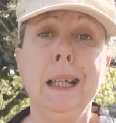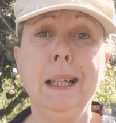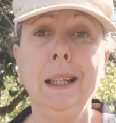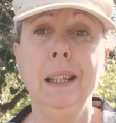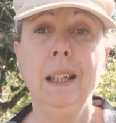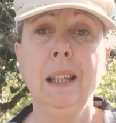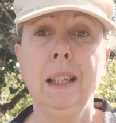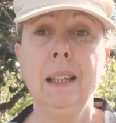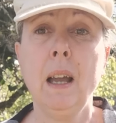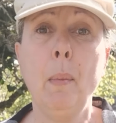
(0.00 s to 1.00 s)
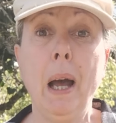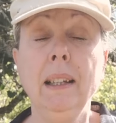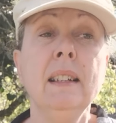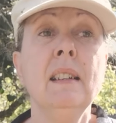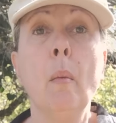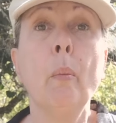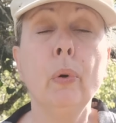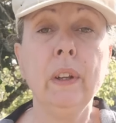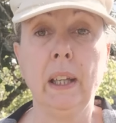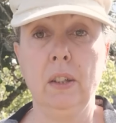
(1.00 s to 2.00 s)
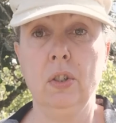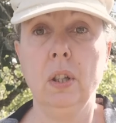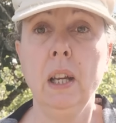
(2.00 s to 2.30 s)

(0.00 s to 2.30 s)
et qui a parlé des impôts des riches.